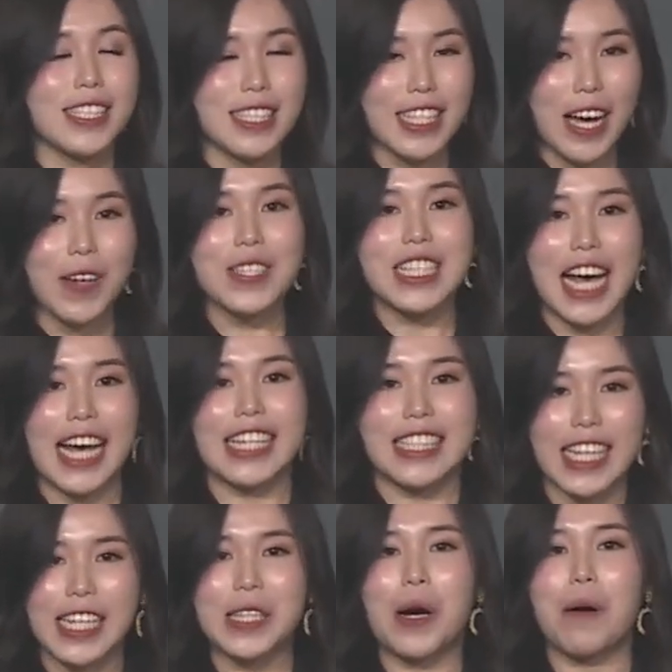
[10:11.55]
药材
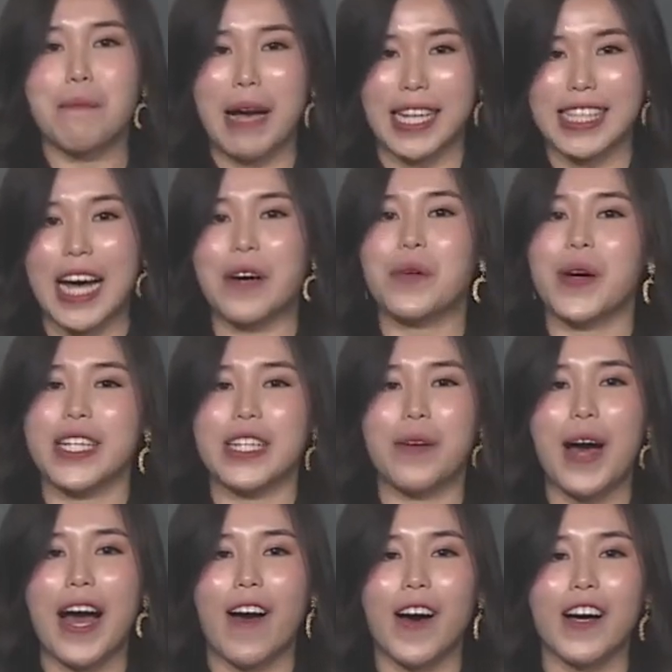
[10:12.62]
店哦买当归的
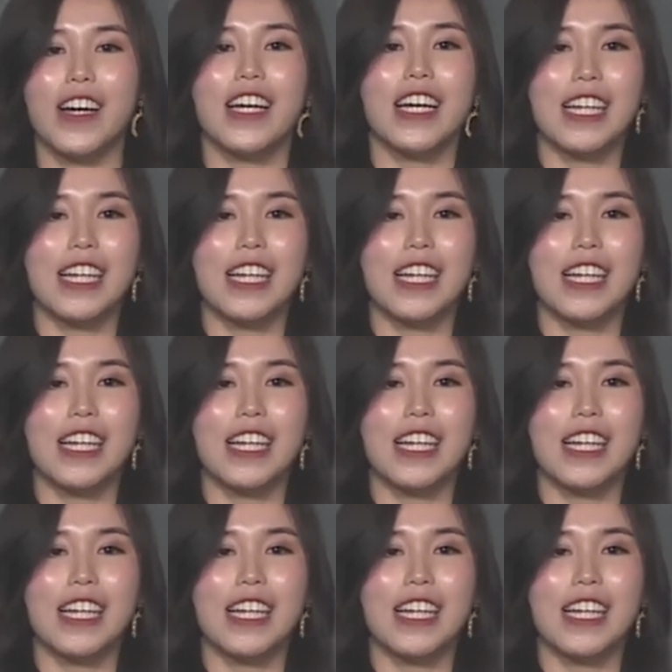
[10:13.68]
话哦，